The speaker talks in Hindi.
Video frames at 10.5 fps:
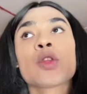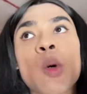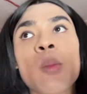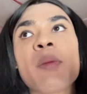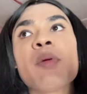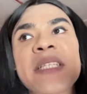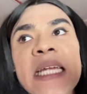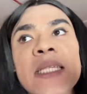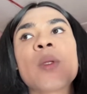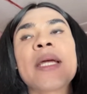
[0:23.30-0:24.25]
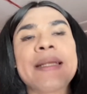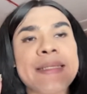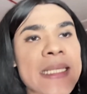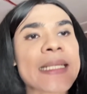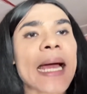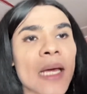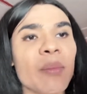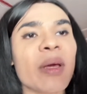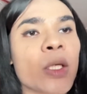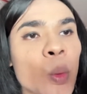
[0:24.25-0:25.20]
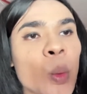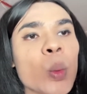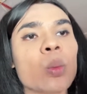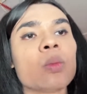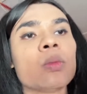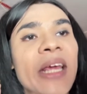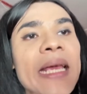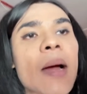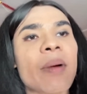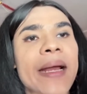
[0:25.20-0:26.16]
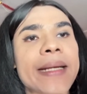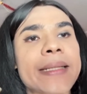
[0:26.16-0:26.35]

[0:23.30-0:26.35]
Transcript: तो मैं भी बताती हूँ की रीजन क्या है मैं क्यूँ नहीं आ पा रही